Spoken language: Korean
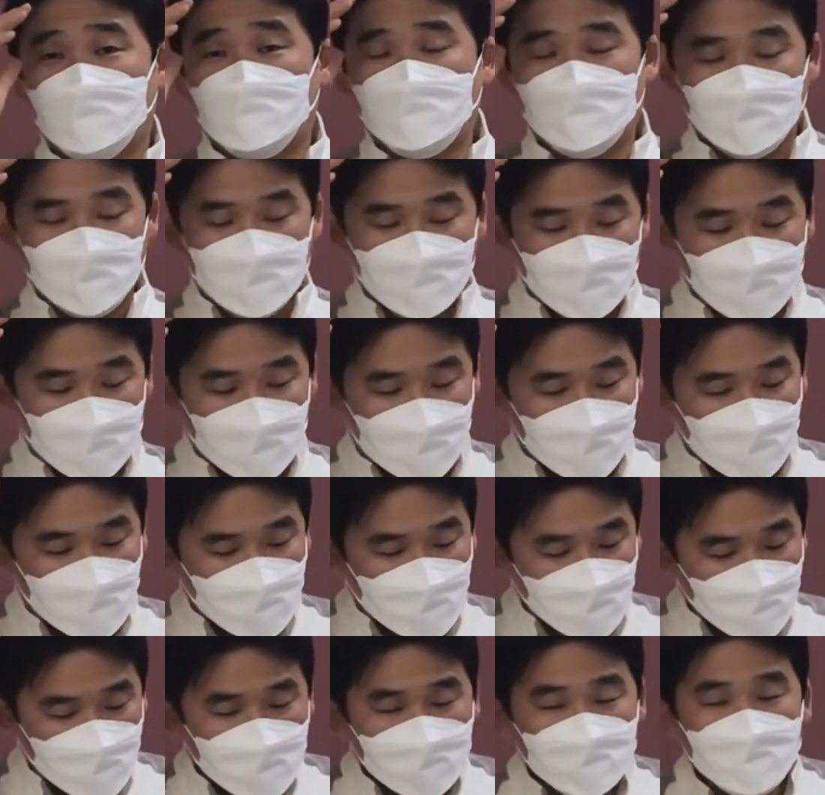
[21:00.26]
하나님의
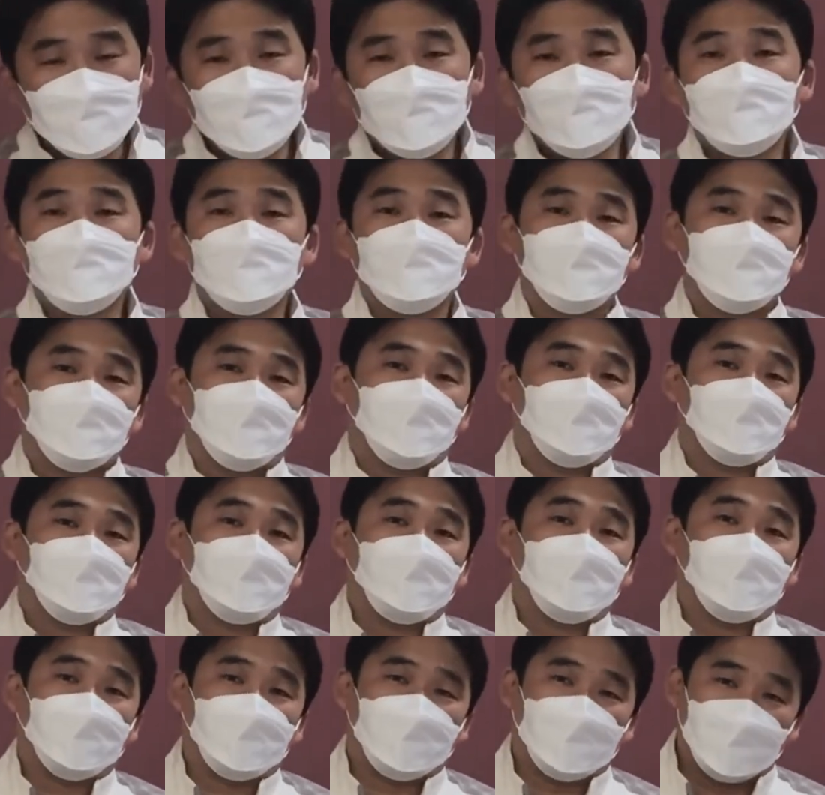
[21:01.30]
아들을 믿는
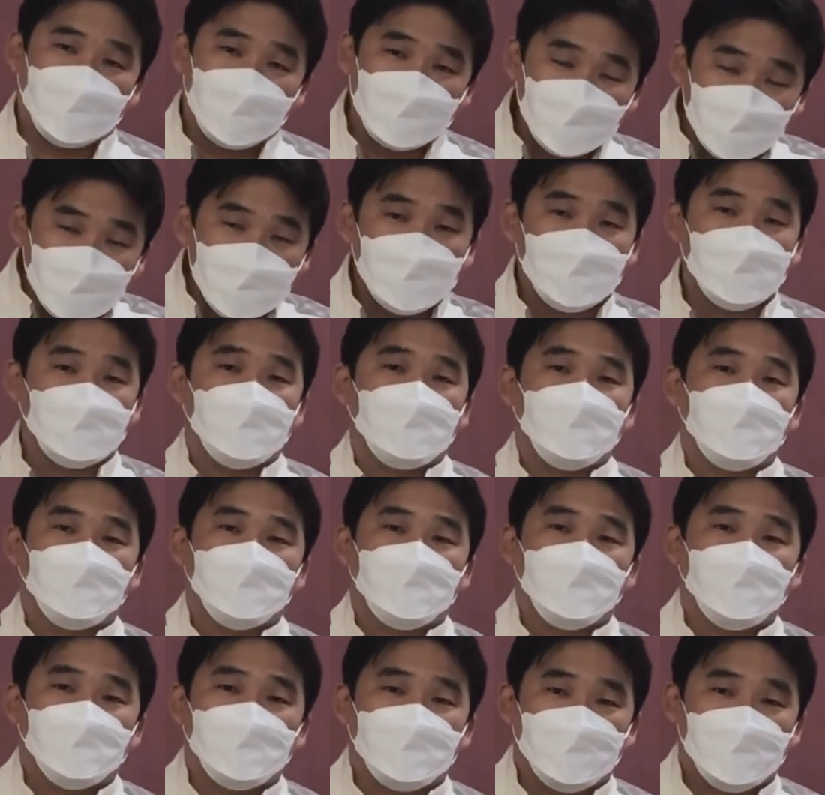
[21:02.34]
것과 아는
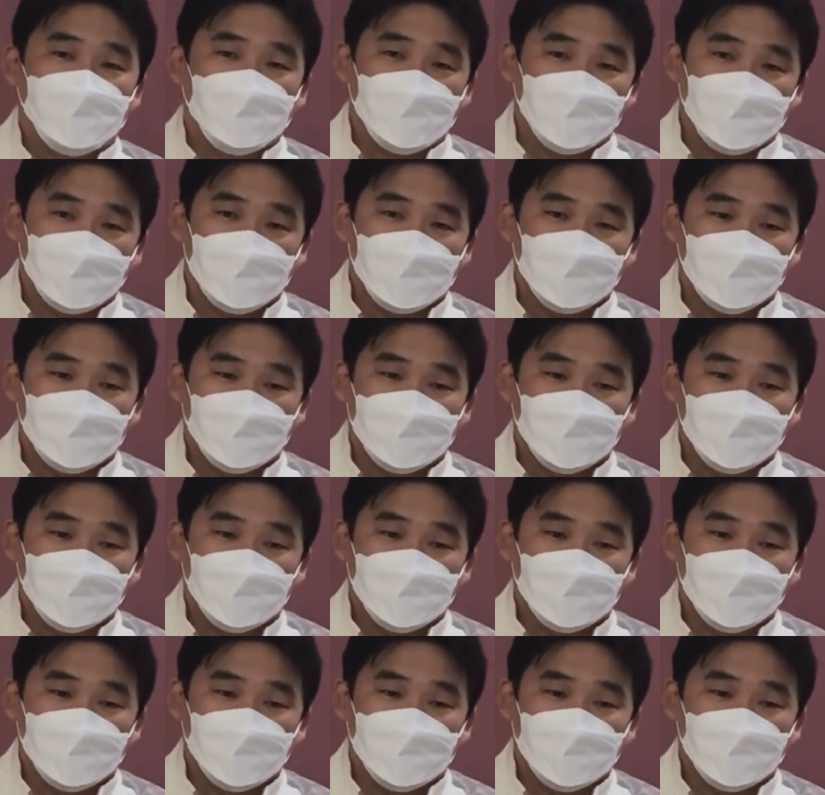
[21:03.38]
일이라고 하고 있어요 지금.